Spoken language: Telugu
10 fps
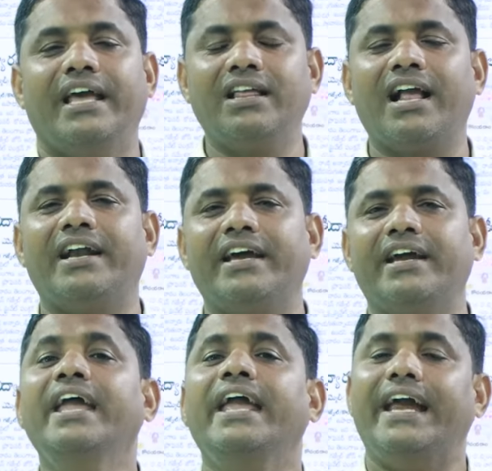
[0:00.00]
ఎందుకంటే
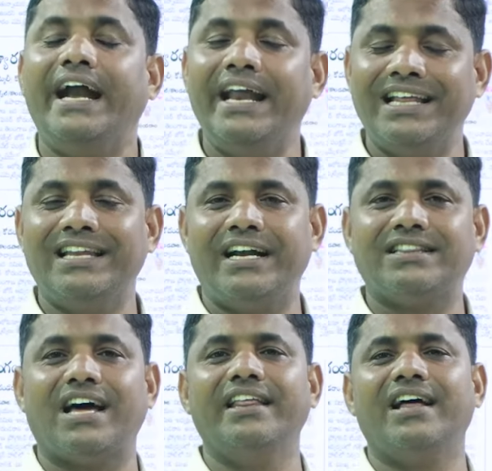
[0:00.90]

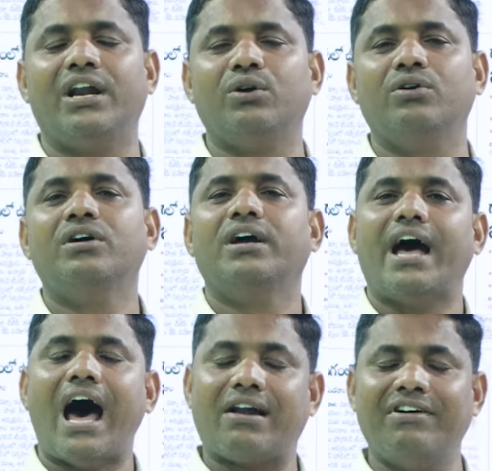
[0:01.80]
ఈడేందంటే తల్లిదండ్రులు
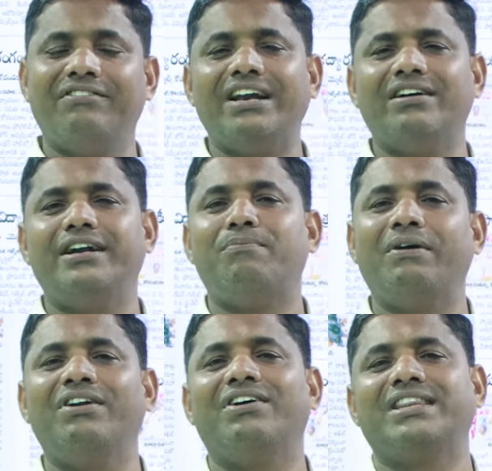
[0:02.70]
అరవై వేలు
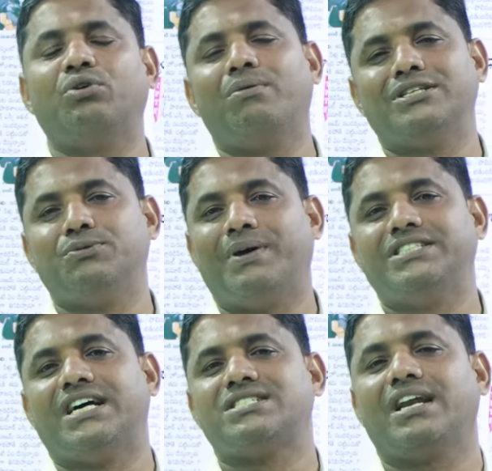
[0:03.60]
డెబ్బై వేలు పడితే కూడా మంచి
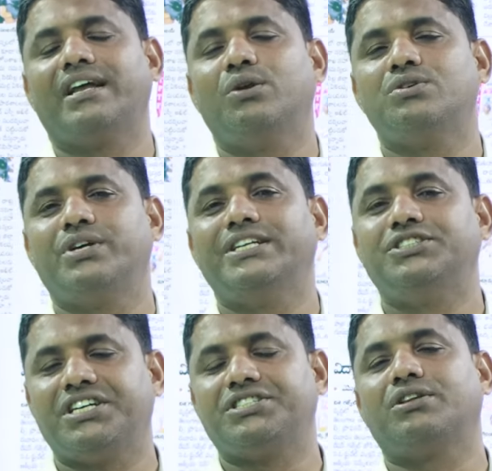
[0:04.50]
మంచి హాస్టల్లో ఈరోజు
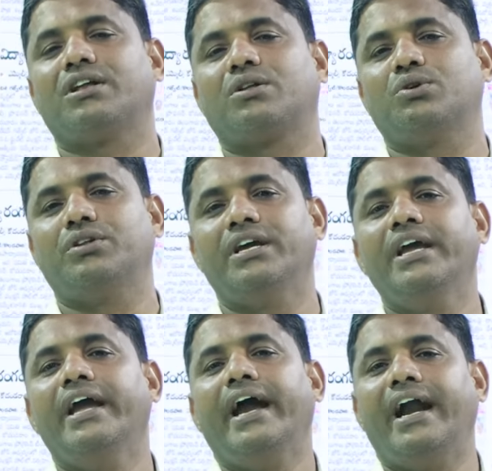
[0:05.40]
ఎడ్యుకేషన్ దక్కుతుంది
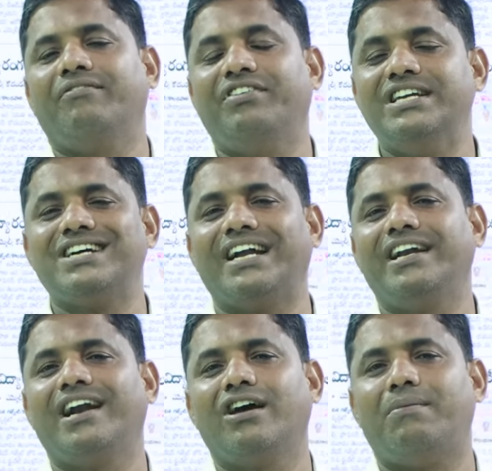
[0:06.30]
ఇక్కడ ఫీజు
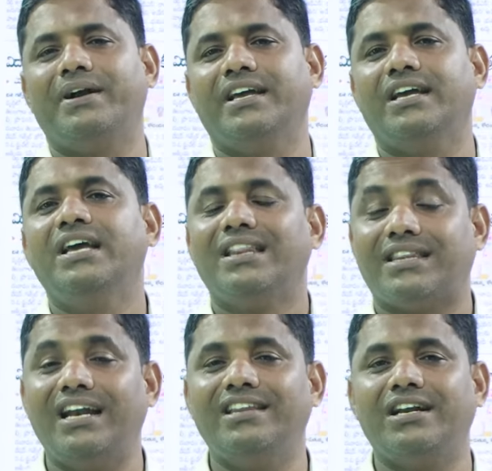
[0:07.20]
కట్టింటాడు కాబట్టి
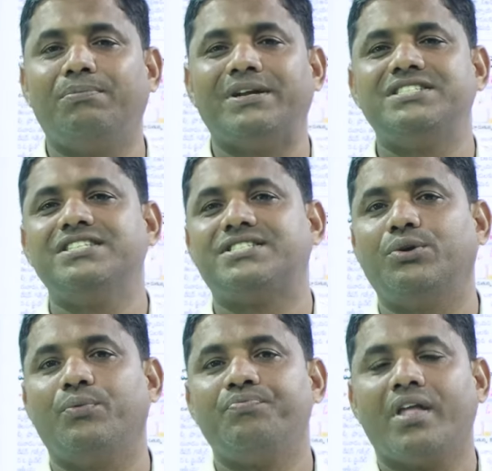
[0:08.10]
తల్లిదండ్రి
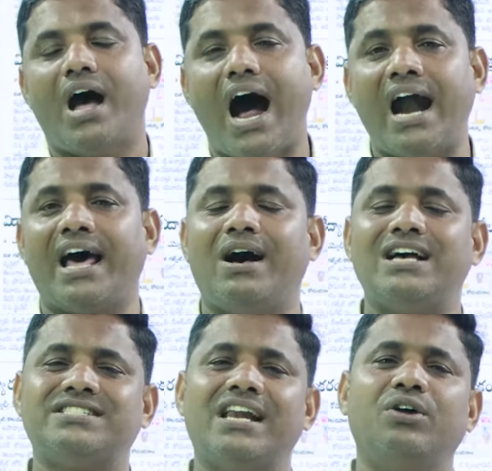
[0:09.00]
ప్రశ్నిస్తాడు ఆడ
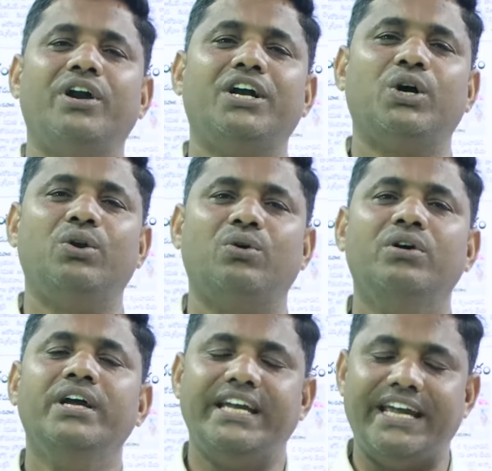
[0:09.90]
హాస్టల్లో ఉండేటోళ్ళు
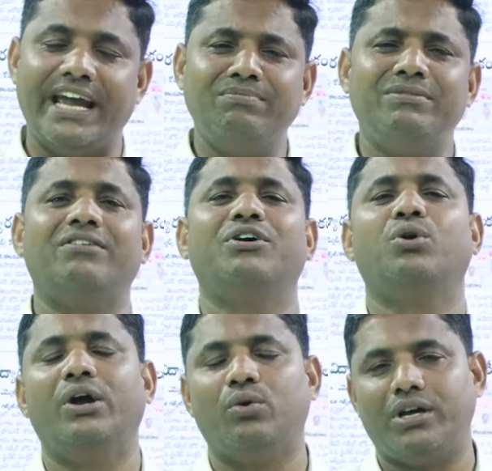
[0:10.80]
ఏం
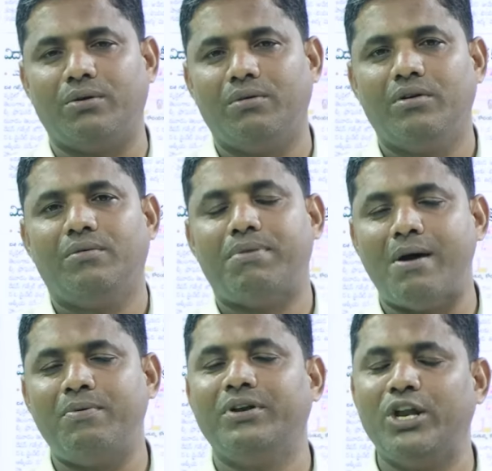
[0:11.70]
తెలియనోళ్ళే ఉంటారు
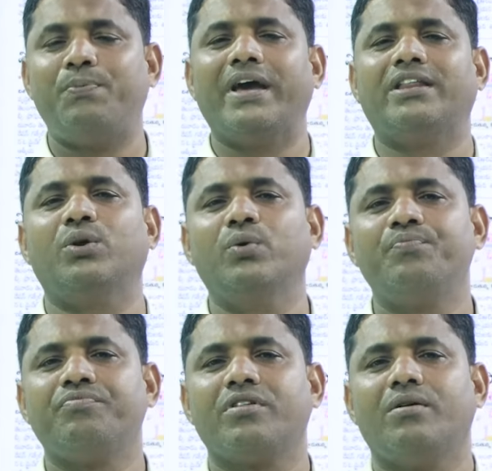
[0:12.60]
పాపం నిరుపేదలు
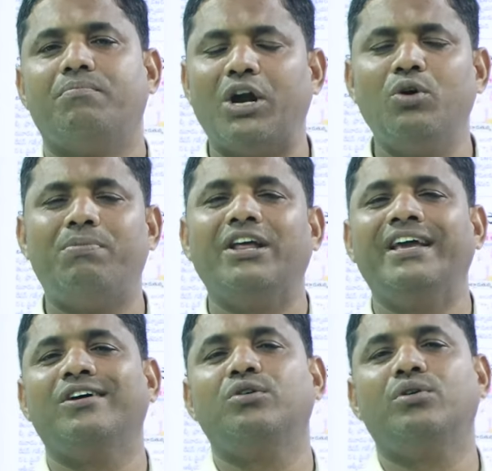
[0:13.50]
బడు
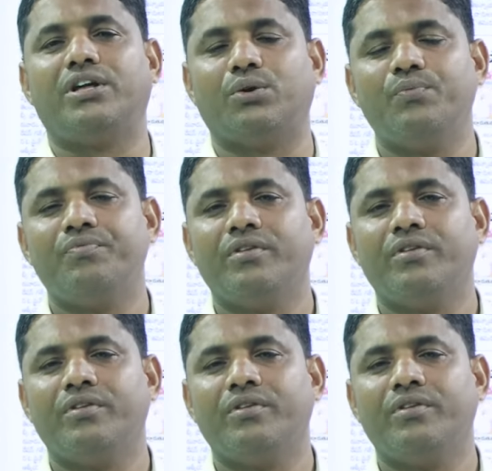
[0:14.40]
బలహీనలు ఉంటారు